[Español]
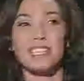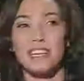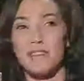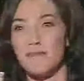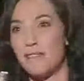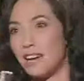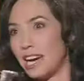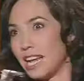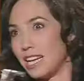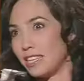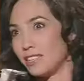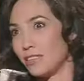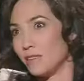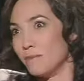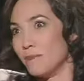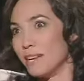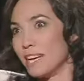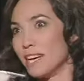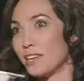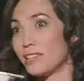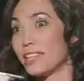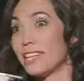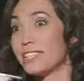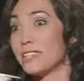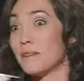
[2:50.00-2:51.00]
de embarazo. Me
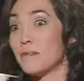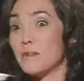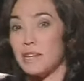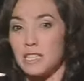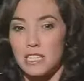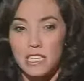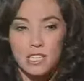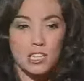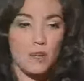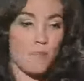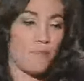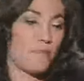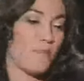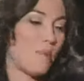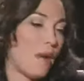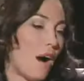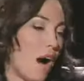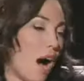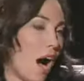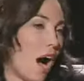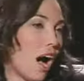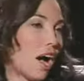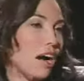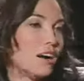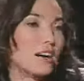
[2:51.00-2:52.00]
dije, estás embarazada y dice,
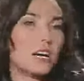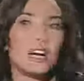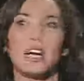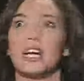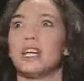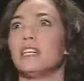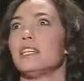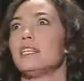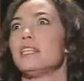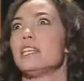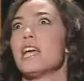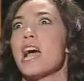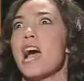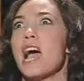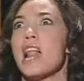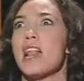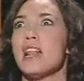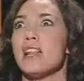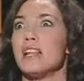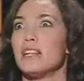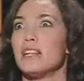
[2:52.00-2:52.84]
¡pa! Genial,